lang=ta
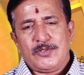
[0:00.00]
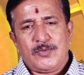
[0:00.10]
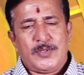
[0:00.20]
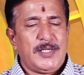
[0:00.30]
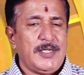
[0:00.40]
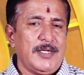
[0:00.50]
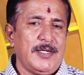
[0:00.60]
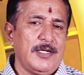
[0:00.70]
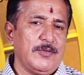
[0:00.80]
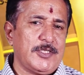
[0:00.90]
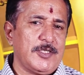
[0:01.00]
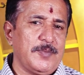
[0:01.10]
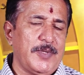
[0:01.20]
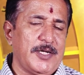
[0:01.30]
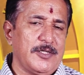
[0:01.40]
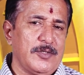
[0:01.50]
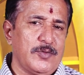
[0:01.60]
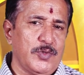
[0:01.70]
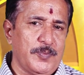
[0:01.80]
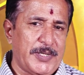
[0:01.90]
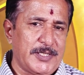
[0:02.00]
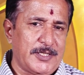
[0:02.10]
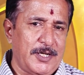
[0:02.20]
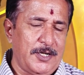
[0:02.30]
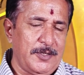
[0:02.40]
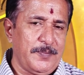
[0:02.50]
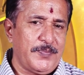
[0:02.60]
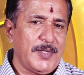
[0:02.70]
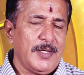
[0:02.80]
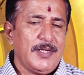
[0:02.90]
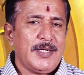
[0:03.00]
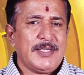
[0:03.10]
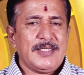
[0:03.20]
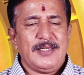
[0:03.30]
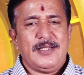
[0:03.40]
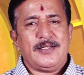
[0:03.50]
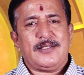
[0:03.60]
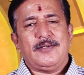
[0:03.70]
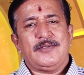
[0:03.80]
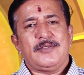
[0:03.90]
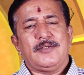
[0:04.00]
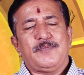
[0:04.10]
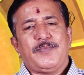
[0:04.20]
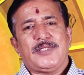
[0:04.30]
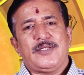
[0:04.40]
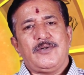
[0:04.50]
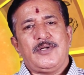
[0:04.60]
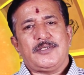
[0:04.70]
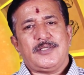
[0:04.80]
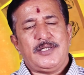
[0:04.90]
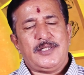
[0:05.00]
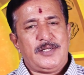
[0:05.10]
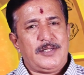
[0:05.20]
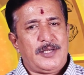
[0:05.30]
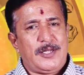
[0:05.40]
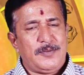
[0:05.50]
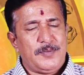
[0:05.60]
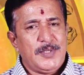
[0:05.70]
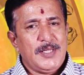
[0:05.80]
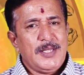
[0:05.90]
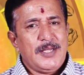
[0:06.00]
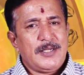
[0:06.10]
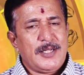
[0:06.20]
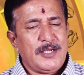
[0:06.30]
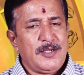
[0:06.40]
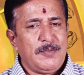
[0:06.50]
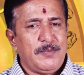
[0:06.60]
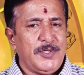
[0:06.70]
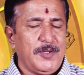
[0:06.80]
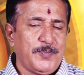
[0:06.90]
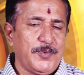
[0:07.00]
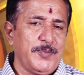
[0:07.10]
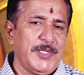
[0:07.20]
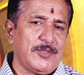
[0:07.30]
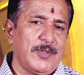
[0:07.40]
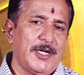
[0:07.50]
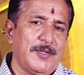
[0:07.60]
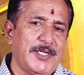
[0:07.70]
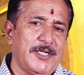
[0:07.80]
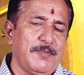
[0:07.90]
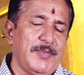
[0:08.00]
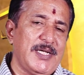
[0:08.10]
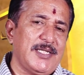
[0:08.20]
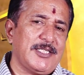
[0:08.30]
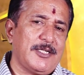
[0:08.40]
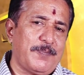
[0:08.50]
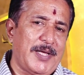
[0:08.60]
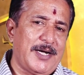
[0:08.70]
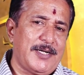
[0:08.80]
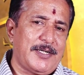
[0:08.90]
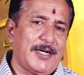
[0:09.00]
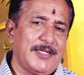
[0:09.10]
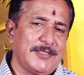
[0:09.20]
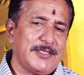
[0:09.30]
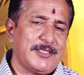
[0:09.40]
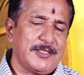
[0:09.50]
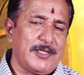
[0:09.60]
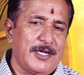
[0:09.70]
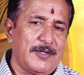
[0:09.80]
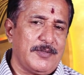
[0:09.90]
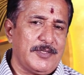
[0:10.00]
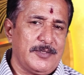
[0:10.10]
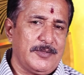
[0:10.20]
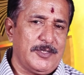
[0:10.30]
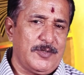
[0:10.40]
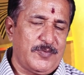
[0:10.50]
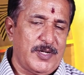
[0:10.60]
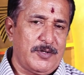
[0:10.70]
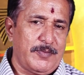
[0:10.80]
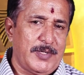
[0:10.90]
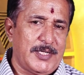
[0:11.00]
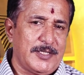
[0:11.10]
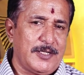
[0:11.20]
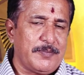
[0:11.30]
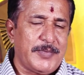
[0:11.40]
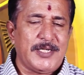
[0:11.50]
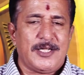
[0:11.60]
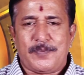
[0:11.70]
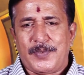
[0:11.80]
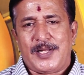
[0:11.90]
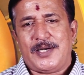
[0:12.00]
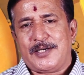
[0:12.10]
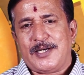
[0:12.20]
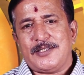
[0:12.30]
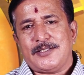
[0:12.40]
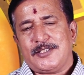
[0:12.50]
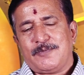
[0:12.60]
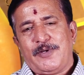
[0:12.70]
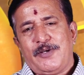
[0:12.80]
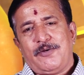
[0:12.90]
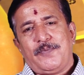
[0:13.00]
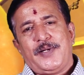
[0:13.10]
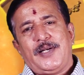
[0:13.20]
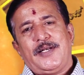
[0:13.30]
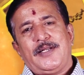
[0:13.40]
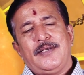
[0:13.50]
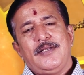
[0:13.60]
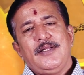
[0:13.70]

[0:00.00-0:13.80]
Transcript: சுக்கரன் ரெண்டில் உச்சமாக இருந்து குரு பார்த்தாலும் அதே நேரத்தில் வந்து பதினொன்றில் சனி இருந்தாலும் நான் நம்ம எப்போவுமே சொல்கிற மாதிரி மேஜர் பிளானட் டிரான்சிட்ஸ் எல்லாம் வந்து வந்து ஒரு ஃபேவரபுளாக இருந்தாலும் மைனர் பிளானட் டிரான்சிட்ஸ் ஃபேவர் பண்ணலைன்னா